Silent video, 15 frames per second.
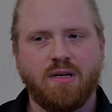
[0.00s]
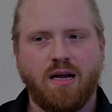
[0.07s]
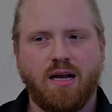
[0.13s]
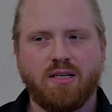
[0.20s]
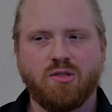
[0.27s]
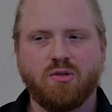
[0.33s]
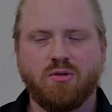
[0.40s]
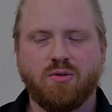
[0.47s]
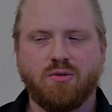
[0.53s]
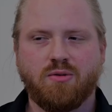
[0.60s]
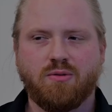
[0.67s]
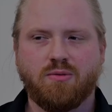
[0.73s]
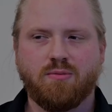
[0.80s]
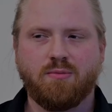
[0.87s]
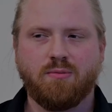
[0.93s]
Also
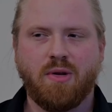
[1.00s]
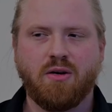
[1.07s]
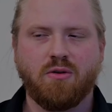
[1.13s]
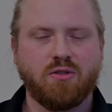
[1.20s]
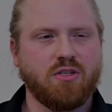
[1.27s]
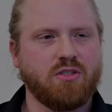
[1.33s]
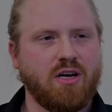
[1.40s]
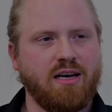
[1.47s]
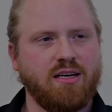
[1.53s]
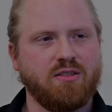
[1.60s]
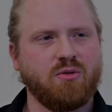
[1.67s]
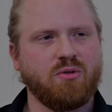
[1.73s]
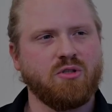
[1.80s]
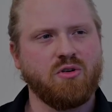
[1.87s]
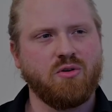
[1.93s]
man unterscheidet
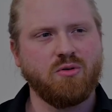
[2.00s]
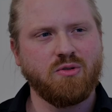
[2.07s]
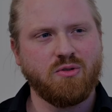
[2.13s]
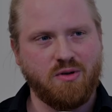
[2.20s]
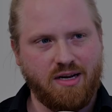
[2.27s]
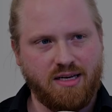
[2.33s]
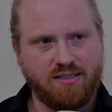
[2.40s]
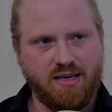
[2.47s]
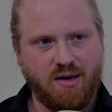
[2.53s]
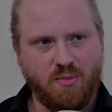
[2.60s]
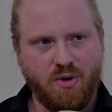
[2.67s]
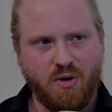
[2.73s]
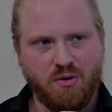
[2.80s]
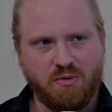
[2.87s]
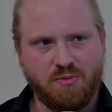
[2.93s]
zwischen Kunst- und
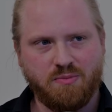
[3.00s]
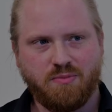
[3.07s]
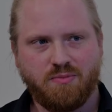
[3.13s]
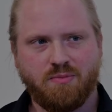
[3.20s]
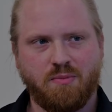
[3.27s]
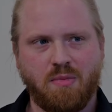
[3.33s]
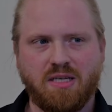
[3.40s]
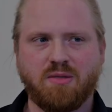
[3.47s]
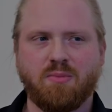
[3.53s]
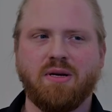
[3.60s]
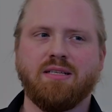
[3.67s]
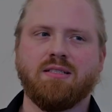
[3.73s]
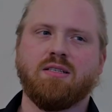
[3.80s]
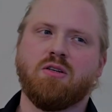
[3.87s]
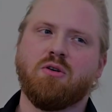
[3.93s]
Echthaarperücken. Manchmal
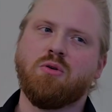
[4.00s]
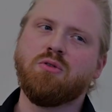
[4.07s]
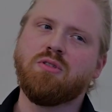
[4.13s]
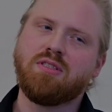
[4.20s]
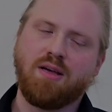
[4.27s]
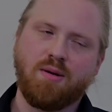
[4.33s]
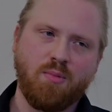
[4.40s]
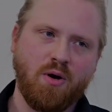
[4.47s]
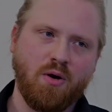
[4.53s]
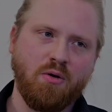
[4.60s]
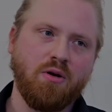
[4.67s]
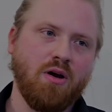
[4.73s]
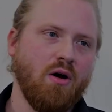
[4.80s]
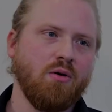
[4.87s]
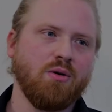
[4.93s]
ist eine
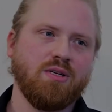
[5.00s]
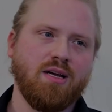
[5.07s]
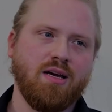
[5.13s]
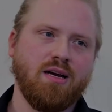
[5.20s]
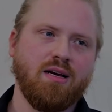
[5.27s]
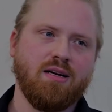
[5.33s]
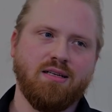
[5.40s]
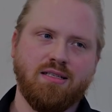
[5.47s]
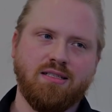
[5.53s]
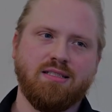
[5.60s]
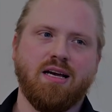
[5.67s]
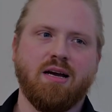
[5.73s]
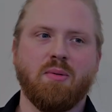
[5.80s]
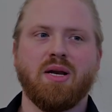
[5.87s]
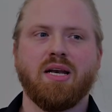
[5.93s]
Kunsthaarperücke auch der, ich
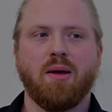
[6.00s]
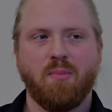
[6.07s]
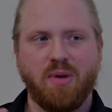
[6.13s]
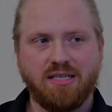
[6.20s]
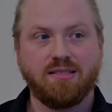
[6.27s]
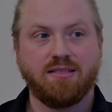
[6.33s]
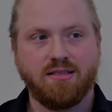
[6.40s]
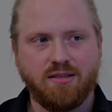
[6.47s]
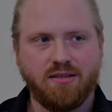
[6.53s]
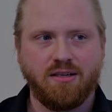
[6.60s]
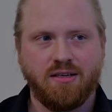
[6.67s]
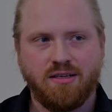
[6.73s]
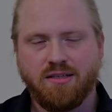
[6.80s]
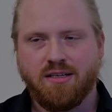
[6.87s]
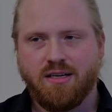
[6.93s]
sag mal, der beste,
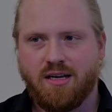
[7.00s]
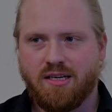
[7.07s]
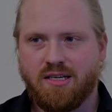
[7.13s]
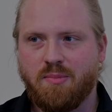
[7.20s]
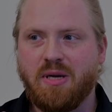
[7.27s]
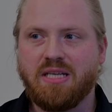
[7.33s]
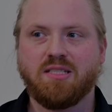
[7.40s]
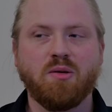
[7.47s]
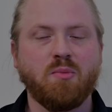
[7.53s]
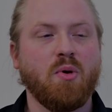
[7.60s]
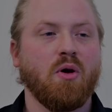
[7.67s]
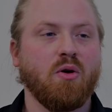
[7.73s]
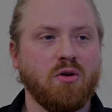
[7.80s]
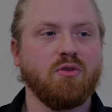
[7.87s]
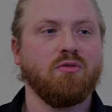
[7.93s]
äh, die beste
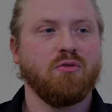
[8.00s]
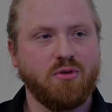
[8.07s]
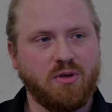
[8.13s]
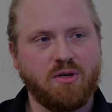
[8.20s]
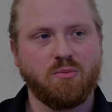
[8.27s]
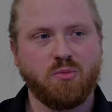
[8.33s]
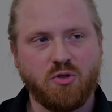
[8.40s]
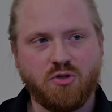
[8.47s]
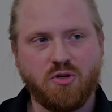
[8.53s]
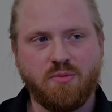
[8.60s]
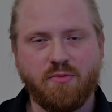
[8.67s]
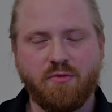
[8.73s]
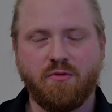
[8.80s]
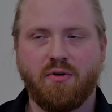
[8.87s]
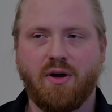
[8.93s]
Perücke für den
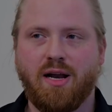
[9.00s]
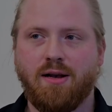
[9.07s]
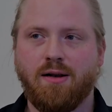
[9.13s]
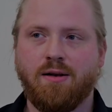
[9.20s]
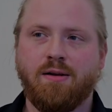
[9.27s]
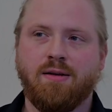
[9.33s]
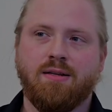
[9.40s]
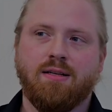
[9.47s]
bestimmten Fall.